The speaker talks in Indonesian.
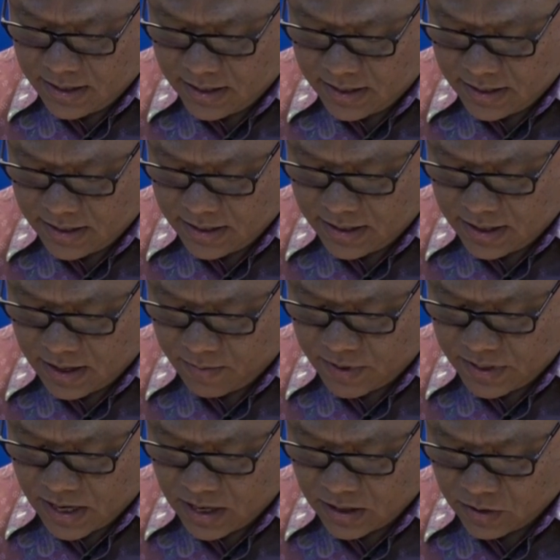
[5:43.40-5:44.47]
uh, yang
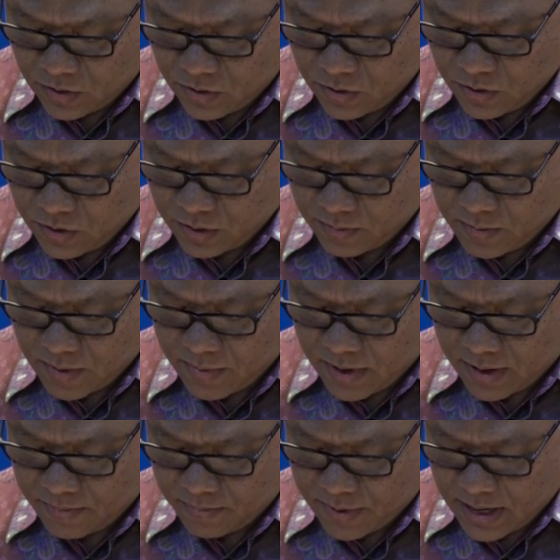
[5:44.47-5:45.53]
menyangkut
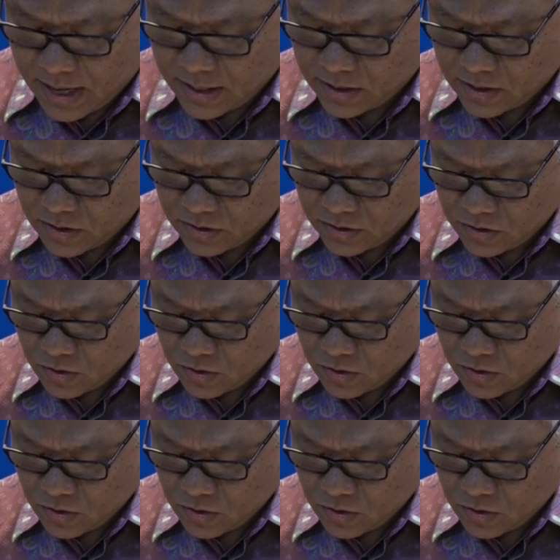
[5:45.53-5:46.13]
beberapa atau